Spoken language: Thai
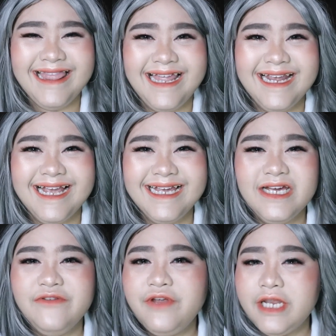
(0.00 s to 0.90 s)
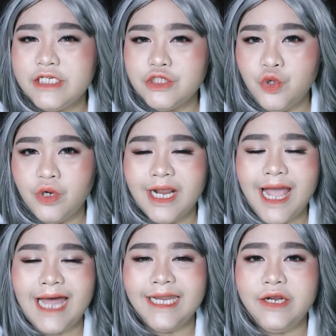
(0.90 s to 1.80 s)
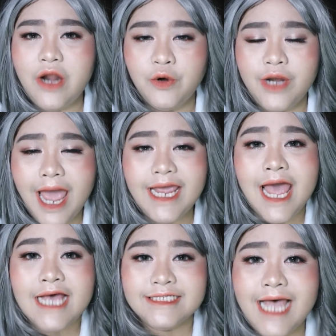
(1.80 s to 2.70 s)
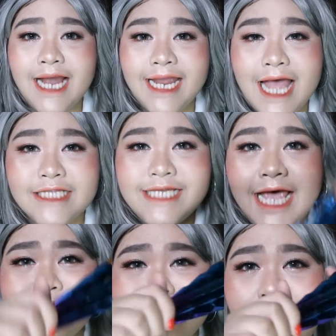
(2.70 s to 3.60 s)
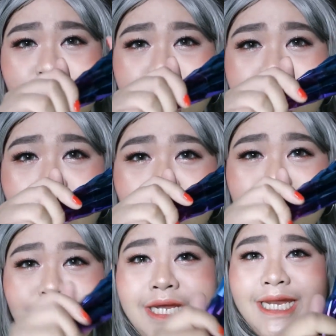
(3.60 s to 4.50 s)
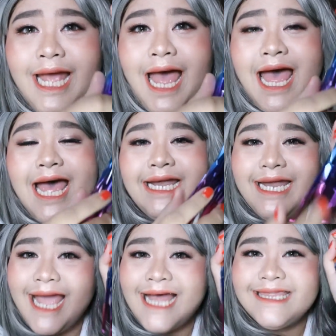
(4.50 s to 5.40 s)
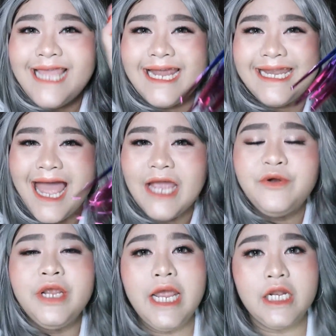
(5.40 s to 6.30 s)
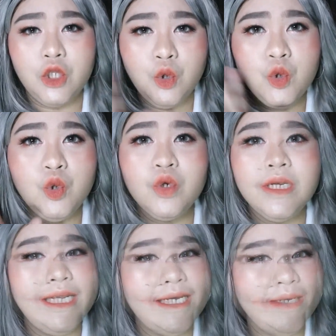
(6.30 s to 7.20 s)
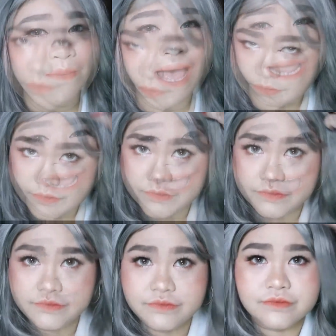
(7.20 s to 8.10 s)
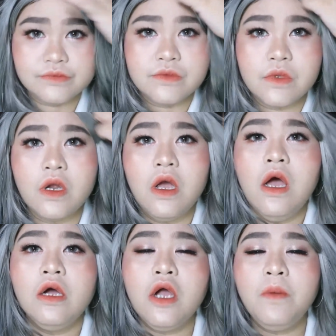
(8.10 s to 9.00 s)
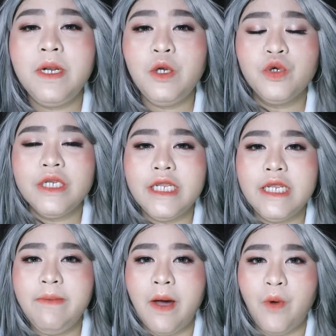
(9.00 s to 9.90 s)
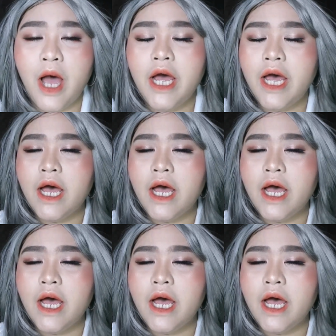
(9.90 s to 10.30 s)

และนั่นก็คือ finish look นะคะที่เราได้จากการใช้เจ้าอุปกรณ์ตัวนี้นะคะในการแต่งหน้า create look นี้ขึ้นมานะคะก็เป็นลุคที่แบบว่า